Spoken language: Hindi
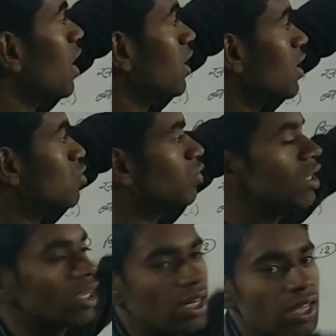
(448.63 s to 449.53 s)
पे कहता है
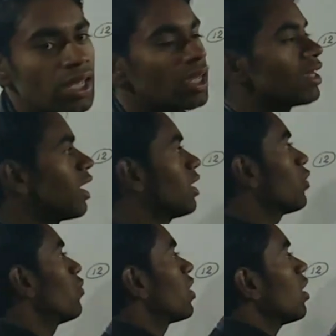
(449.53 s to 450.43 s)
चुनने के लिए यानी
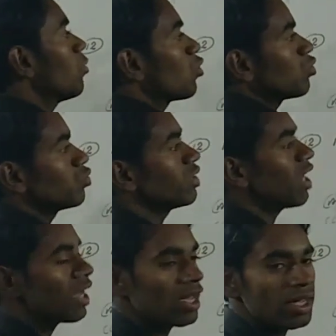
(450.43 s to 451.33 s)
कि विकल्प को
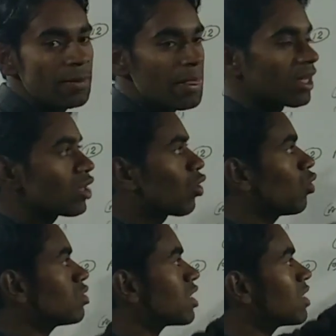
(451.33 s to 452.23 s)
चुनना है कि
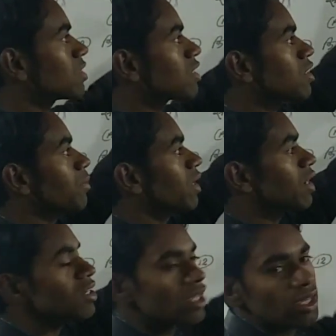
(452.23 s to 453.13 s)
कौन सा इसका
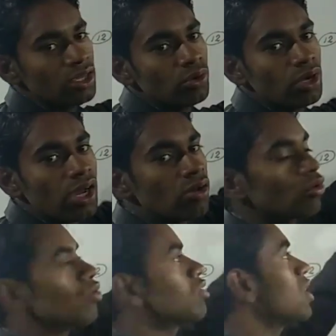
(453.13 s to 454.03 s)
समीकरण सही होगा और
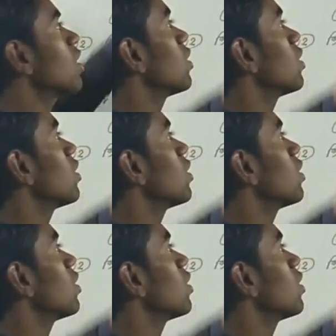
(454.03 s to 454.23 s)
कौन सा